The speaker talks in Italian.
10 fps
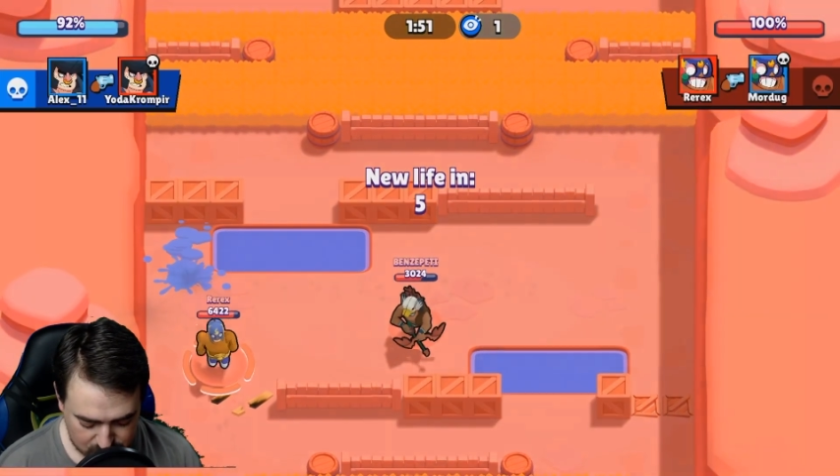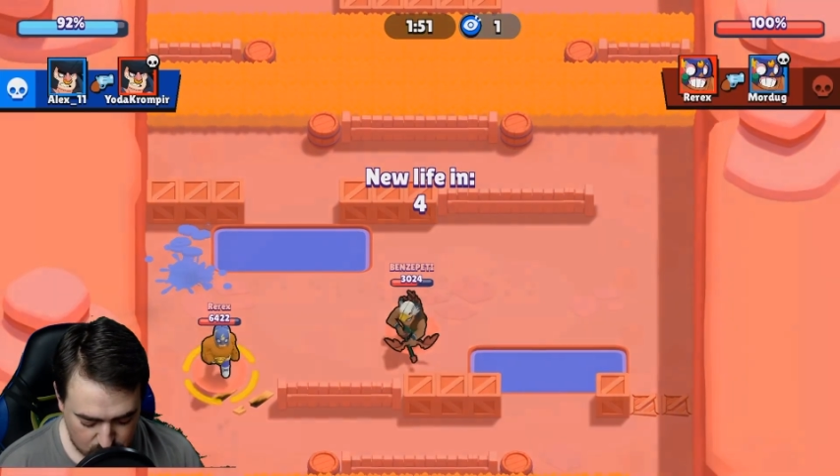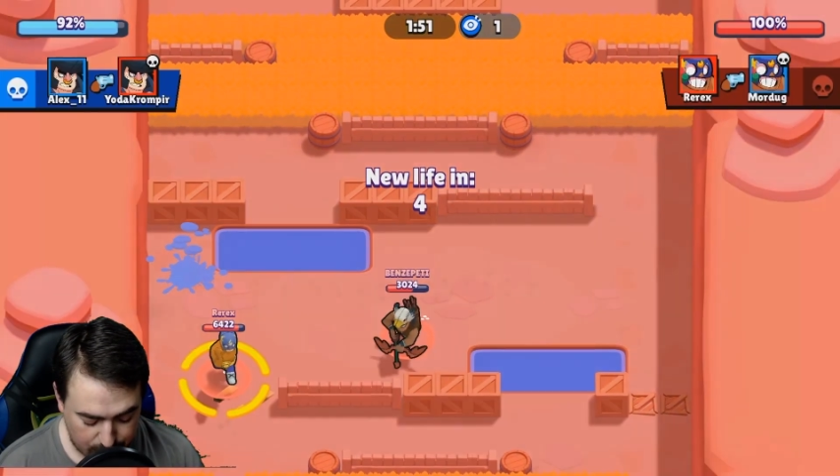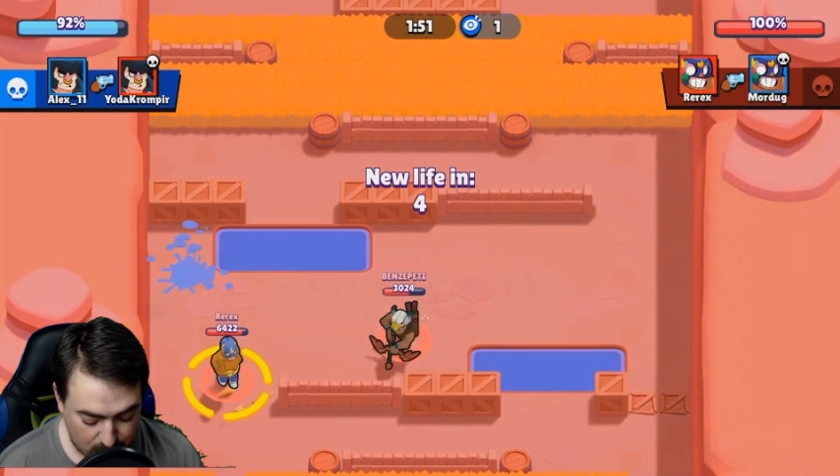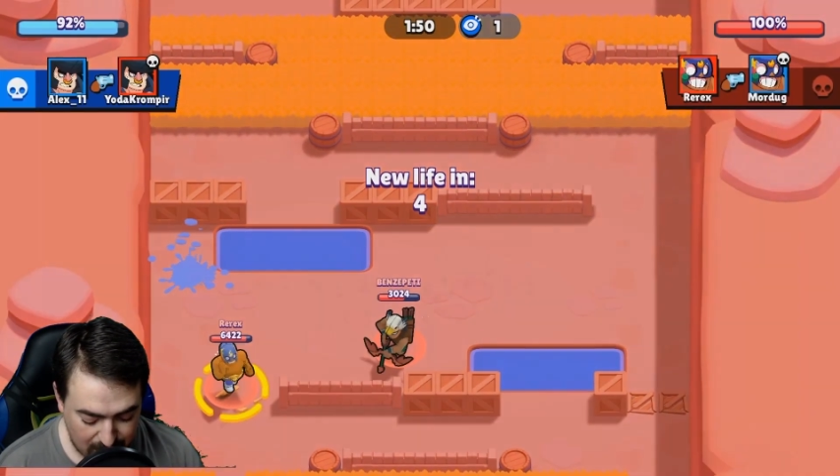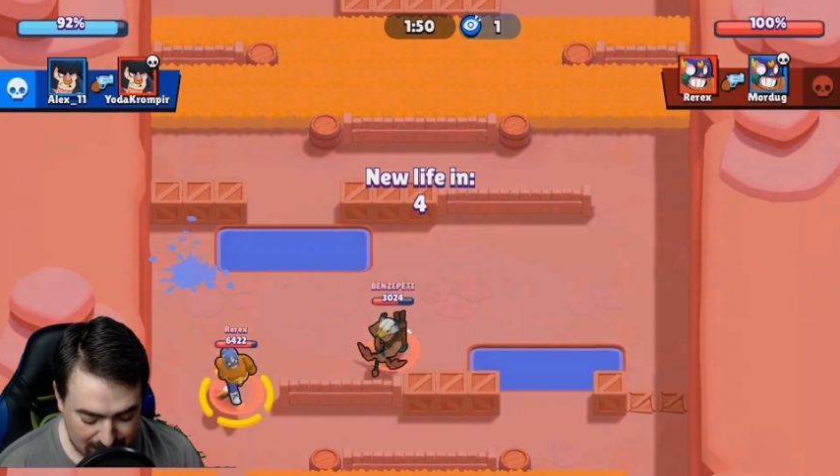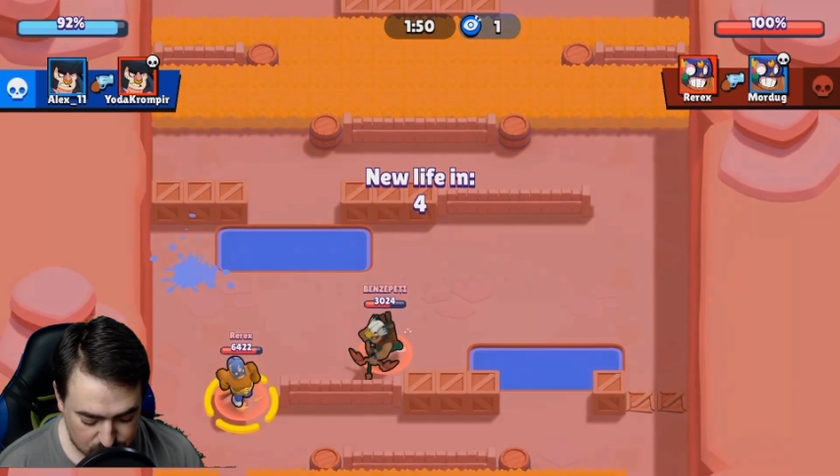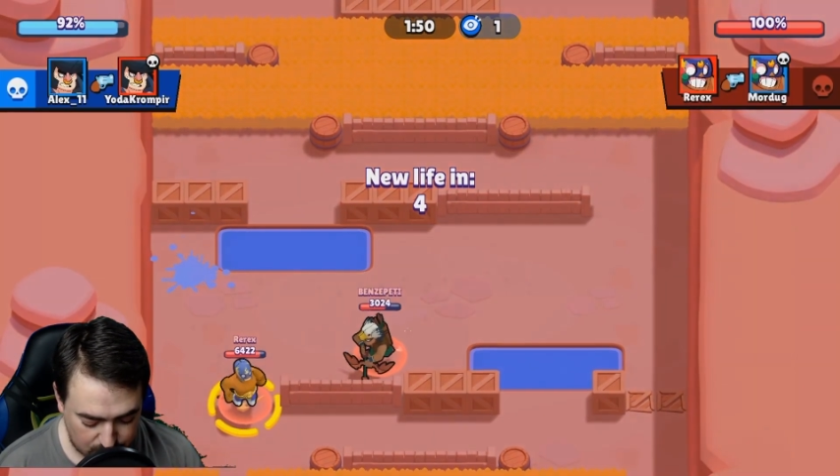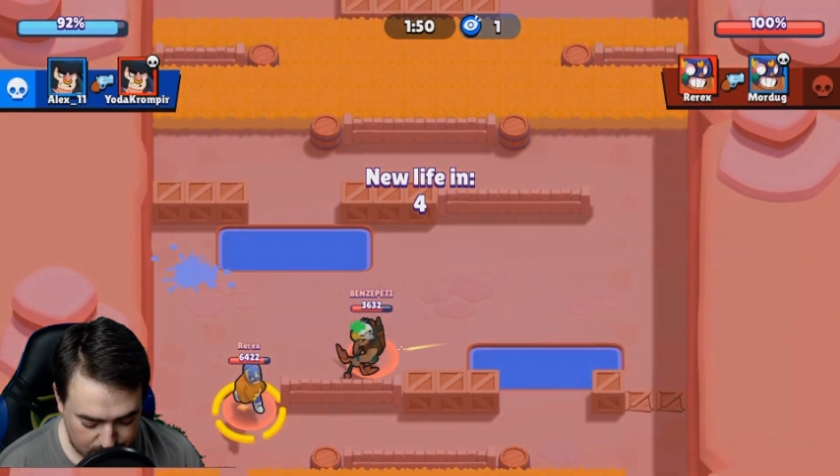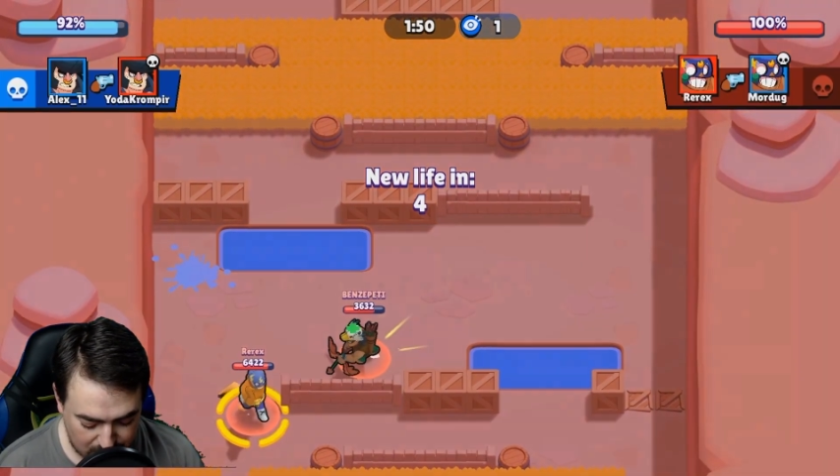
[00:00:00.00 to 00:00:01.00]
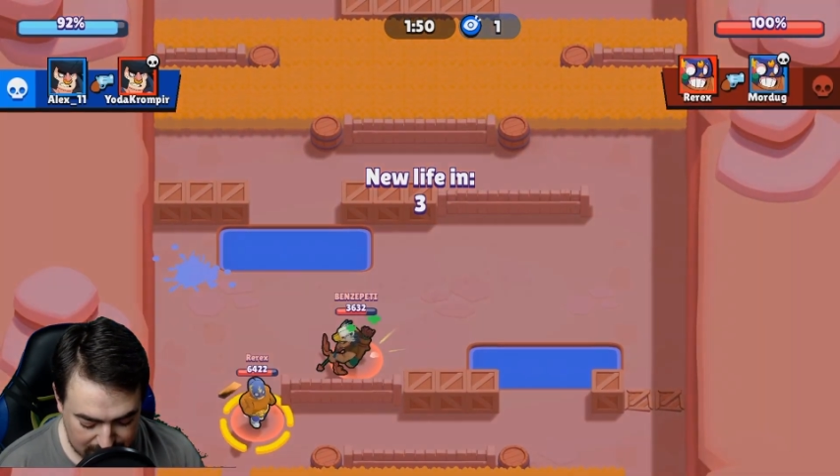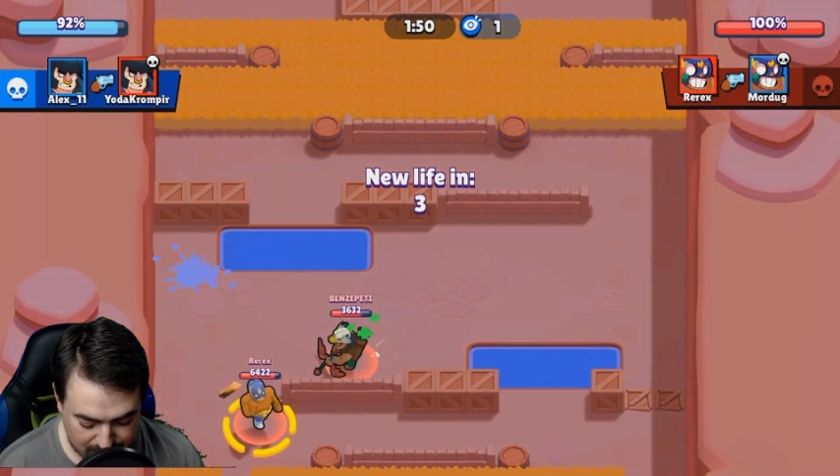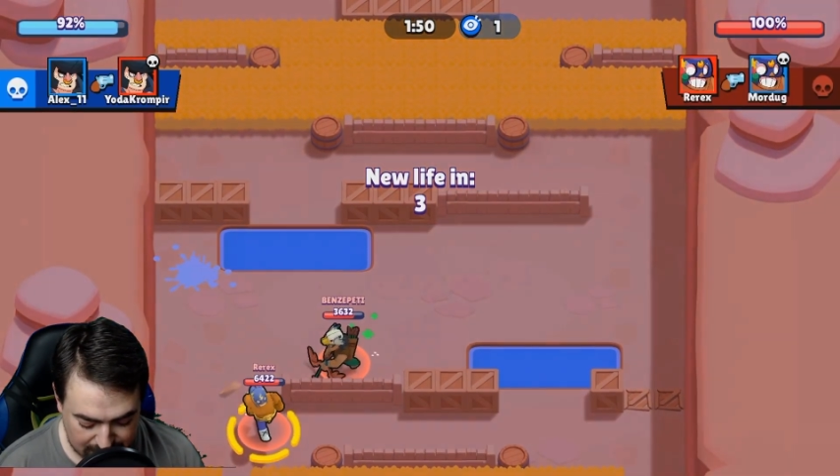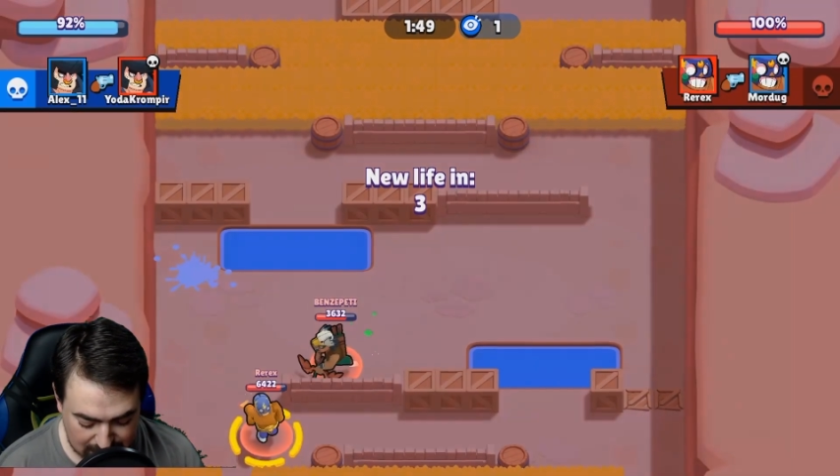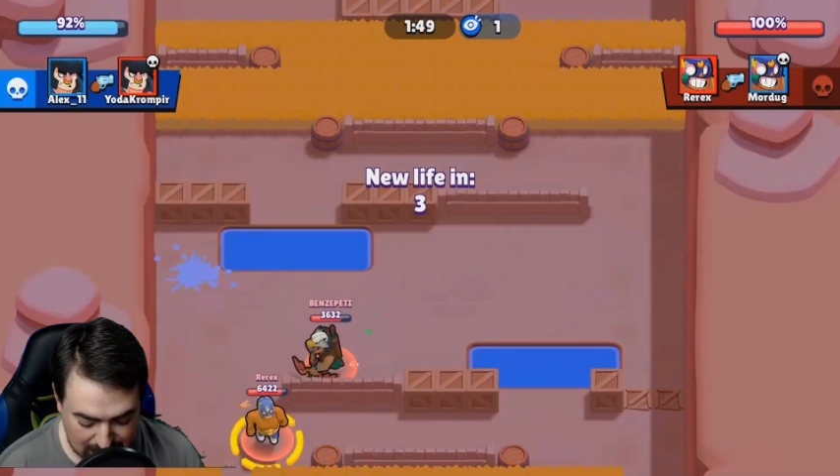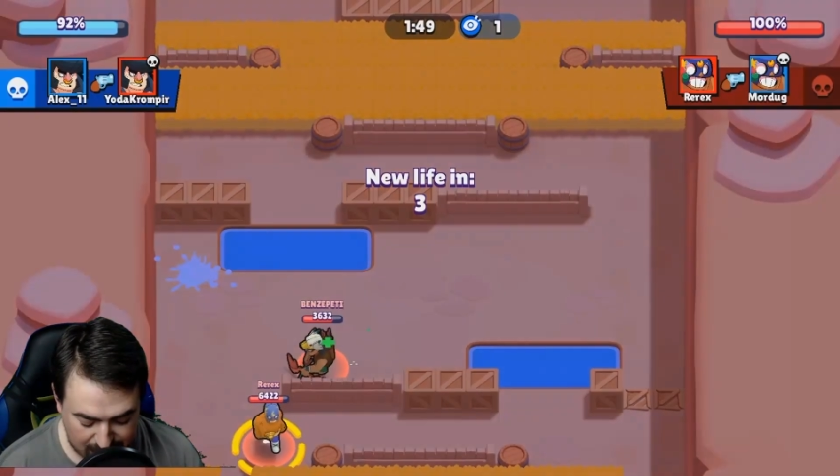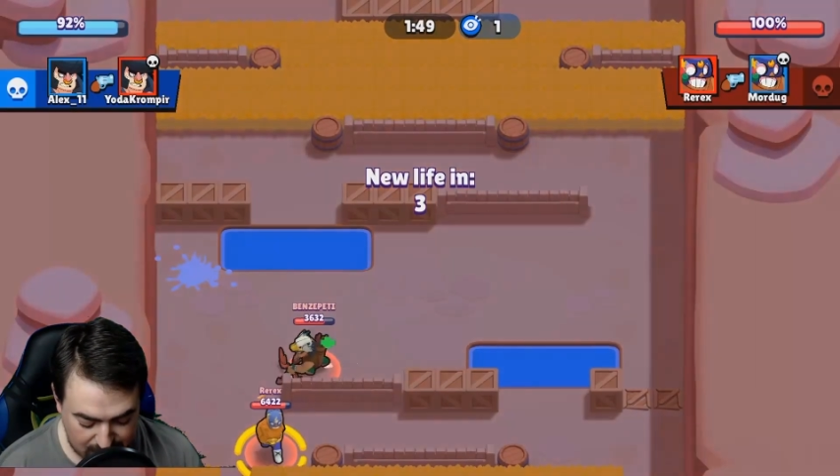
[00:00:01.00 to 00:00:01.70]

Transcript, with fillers: Ho provato, ci ho provato a mantenerli